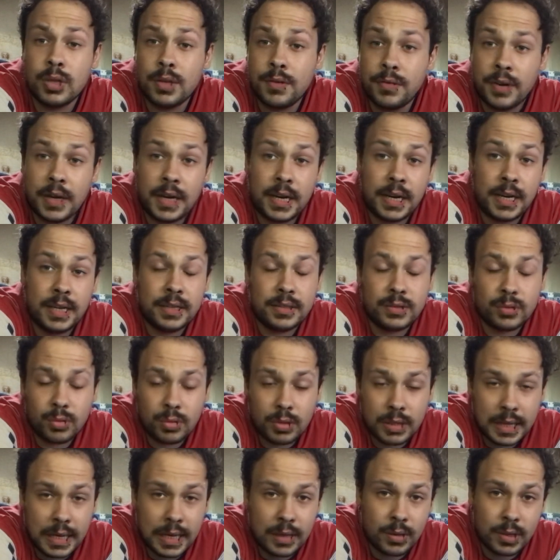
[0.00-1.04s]
di fare il
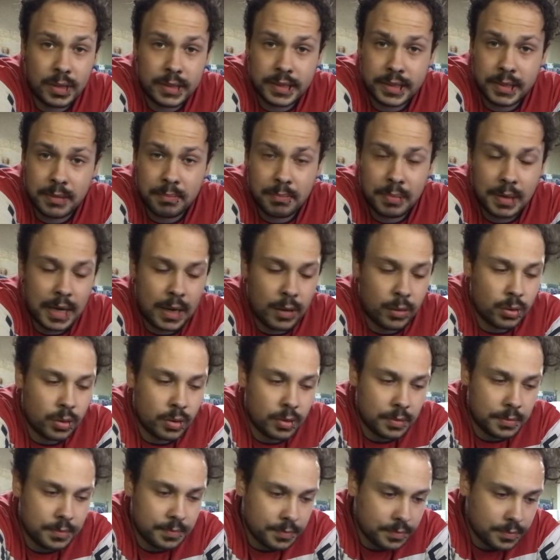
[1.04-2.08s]
risultato al San
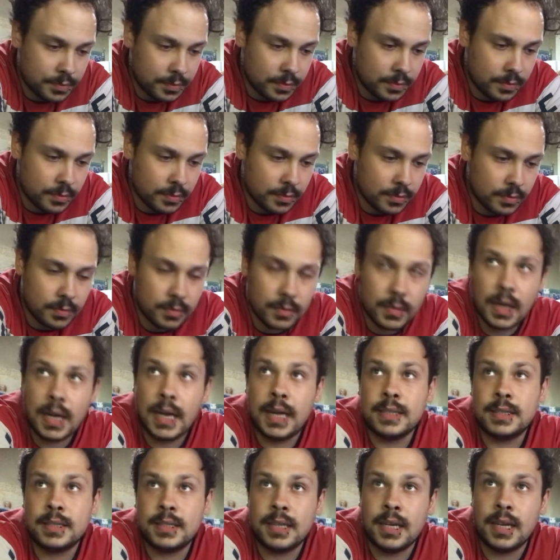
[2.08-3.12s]
Paolo,
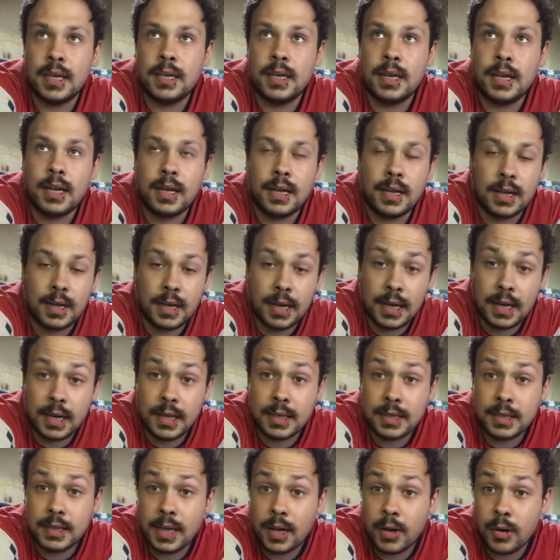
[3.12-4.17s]
anzi alla, al
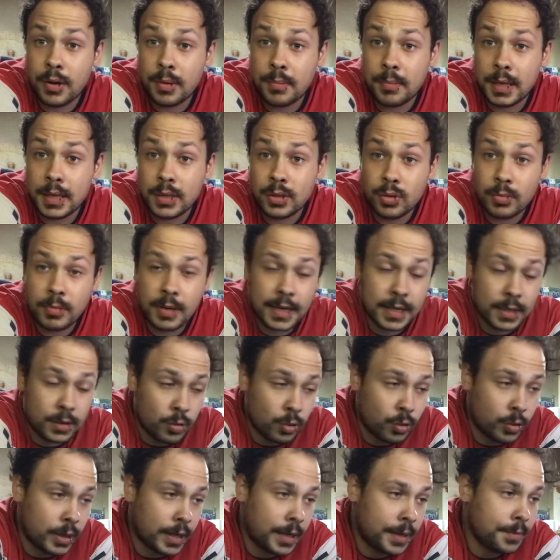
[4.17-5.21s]
Diego Armando
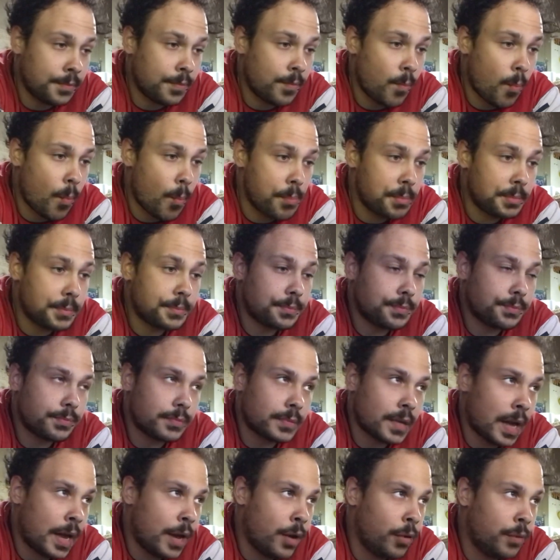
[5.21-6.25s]
Maradona,
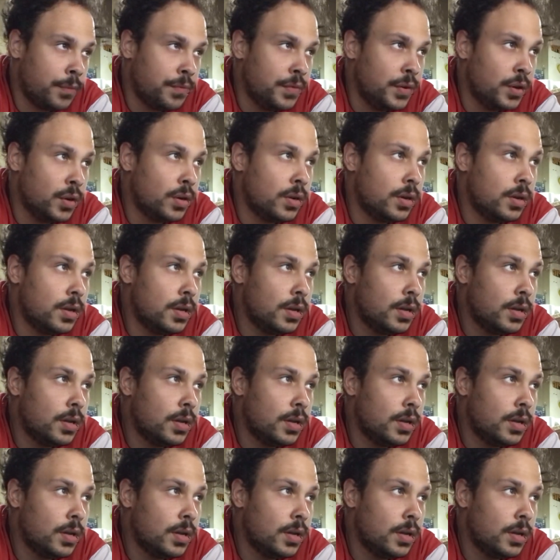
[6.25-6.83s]
è ovvio,